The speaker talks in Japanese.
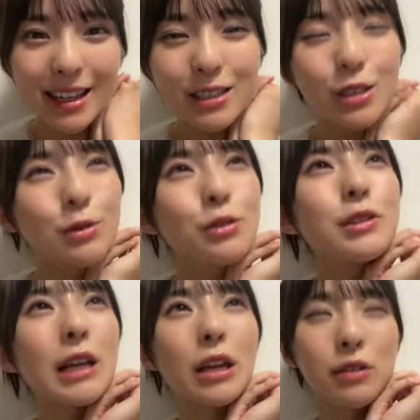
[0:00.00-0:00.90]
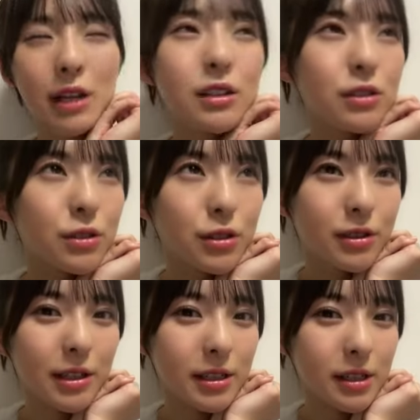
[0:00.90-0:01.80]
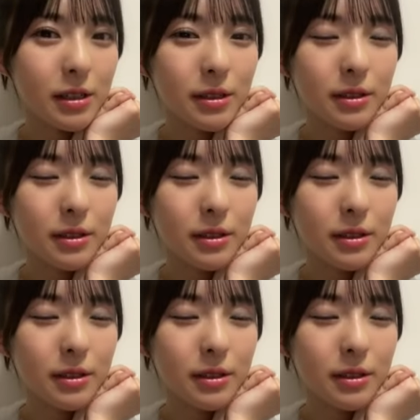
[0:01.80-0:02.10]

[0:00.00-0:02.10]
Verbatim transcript: 大丈夫そうだけどね中旬だし